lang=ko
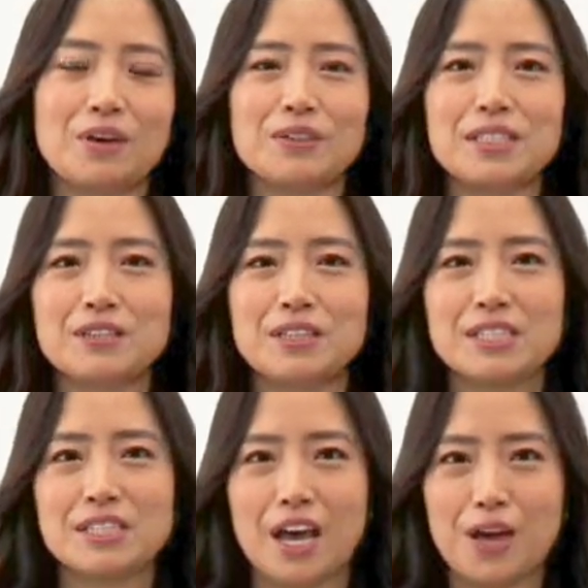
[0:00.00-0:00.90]

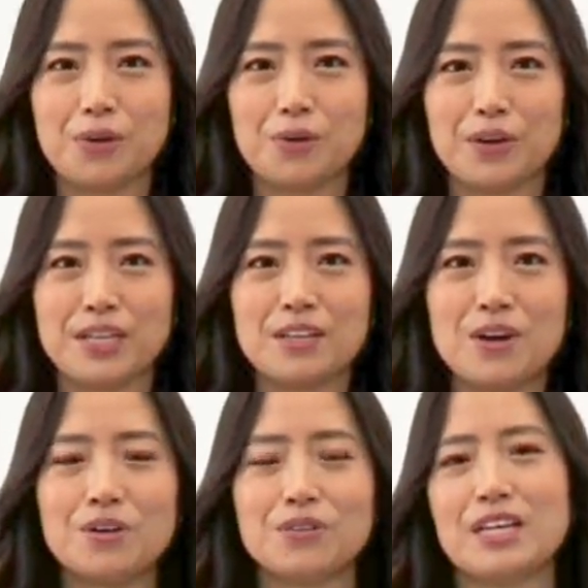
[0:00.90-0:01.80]
경제적인 자유를
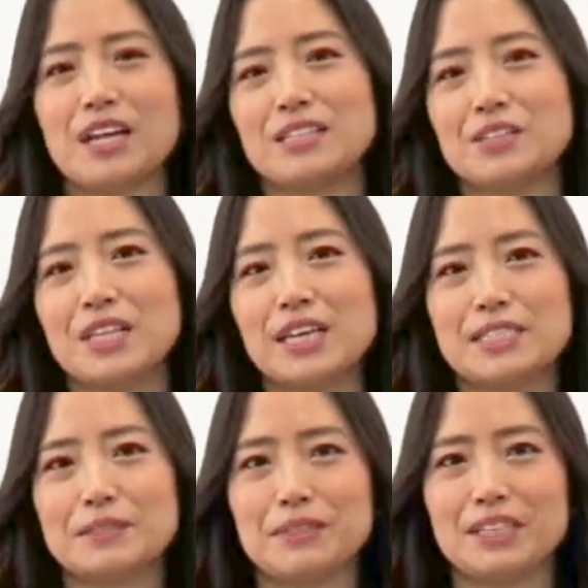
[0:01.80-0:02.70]
위해서 이산업를
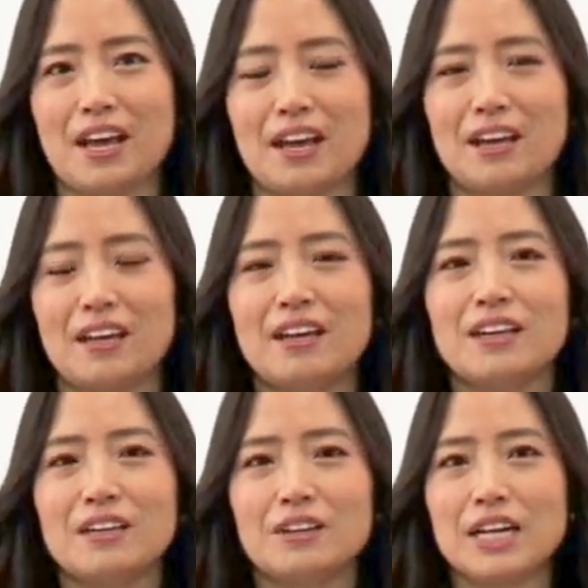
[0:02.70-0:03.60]
선택했습니다.
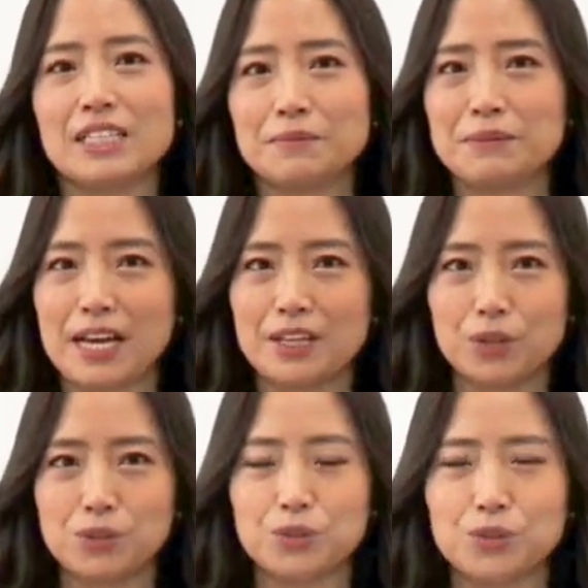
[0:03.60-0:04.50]
그러나
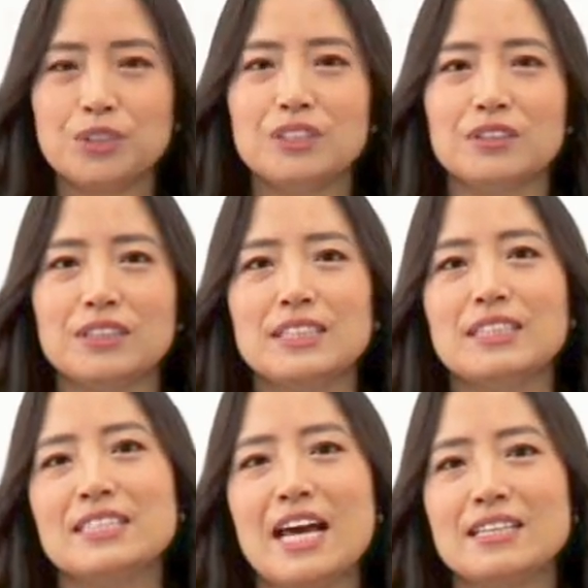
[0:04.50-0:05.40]
14년 후
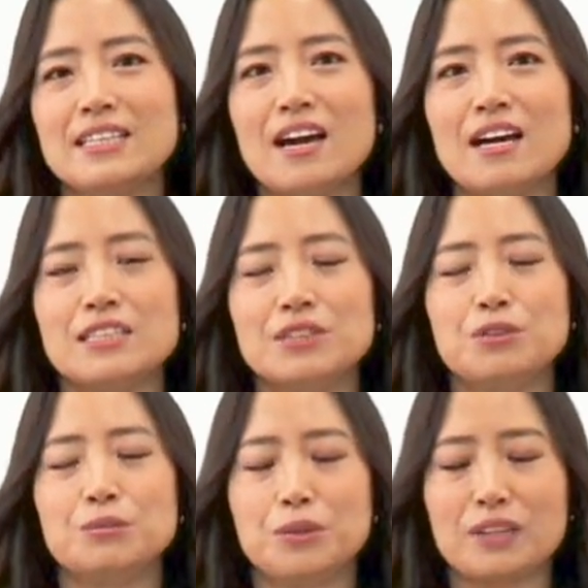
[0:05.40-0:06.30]
저는
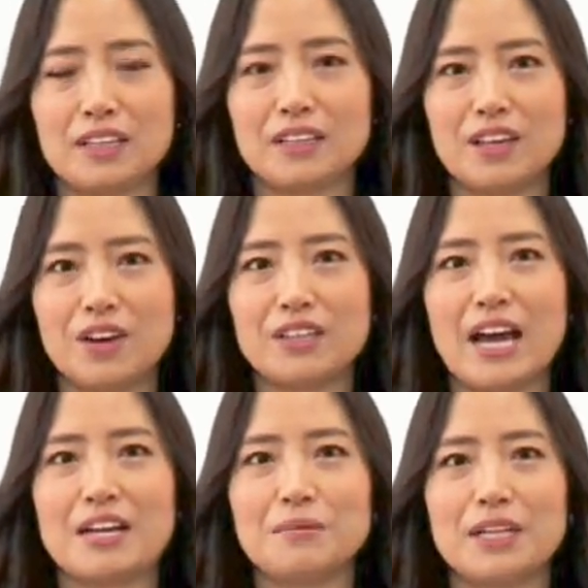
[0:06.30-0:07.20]
상상하지도 못했던
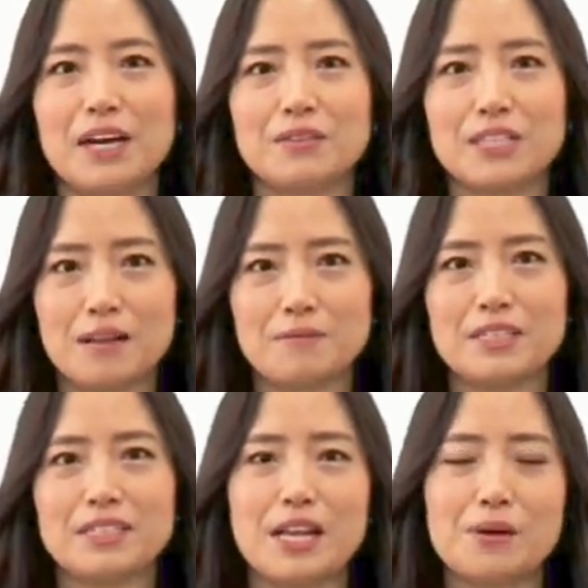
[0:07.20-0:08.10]
아름다운
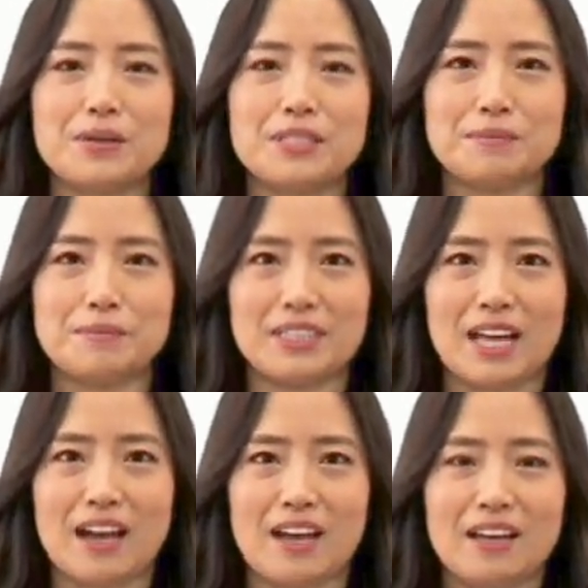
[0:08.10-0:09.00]
삶을 살고
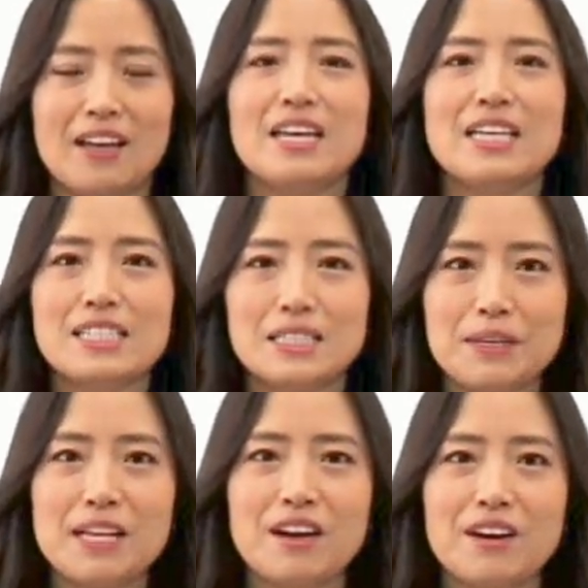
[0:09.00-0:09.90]
있습니다.
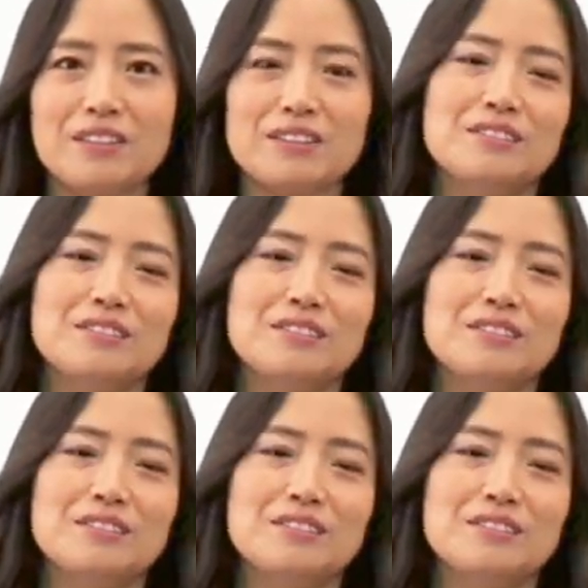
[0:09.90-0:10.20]
21년